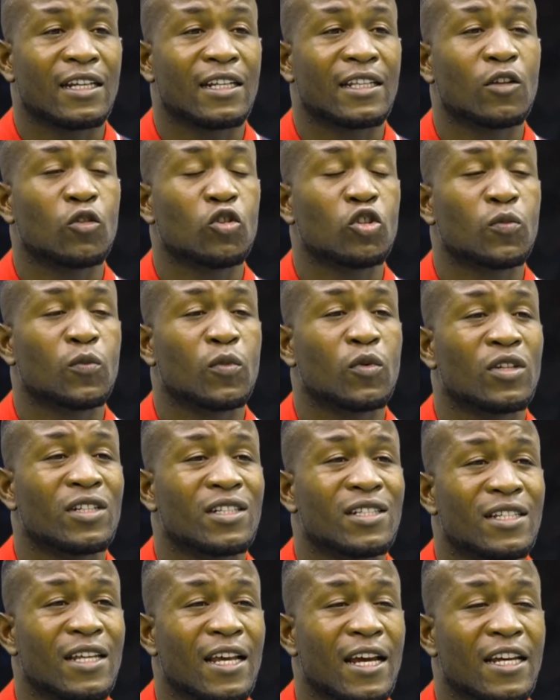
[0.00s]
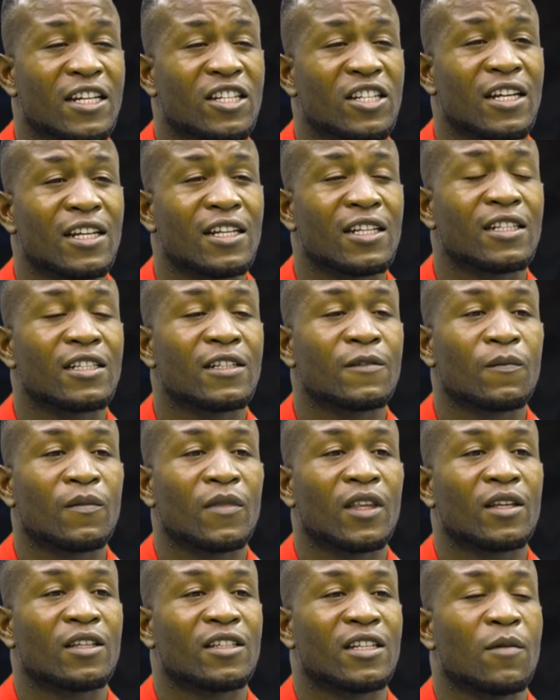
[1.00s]
Até os policiais, eles
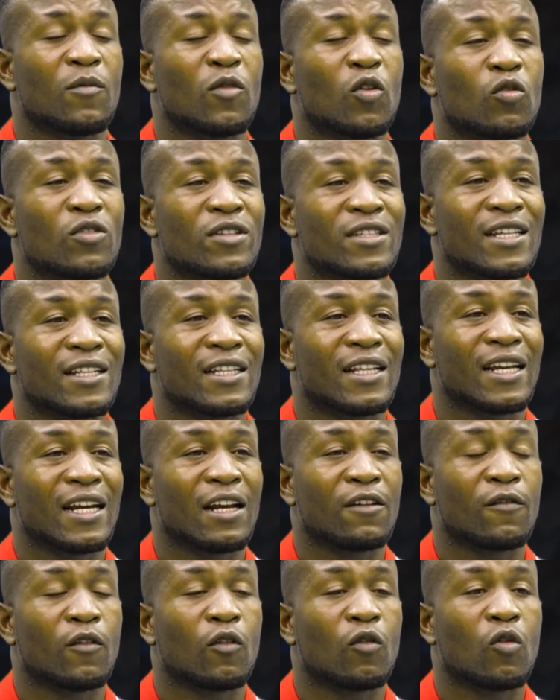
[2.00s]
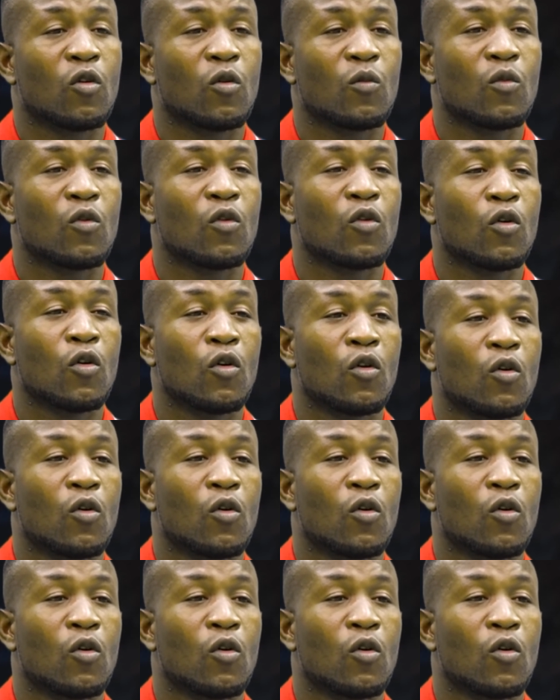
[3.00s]
já me consideravam como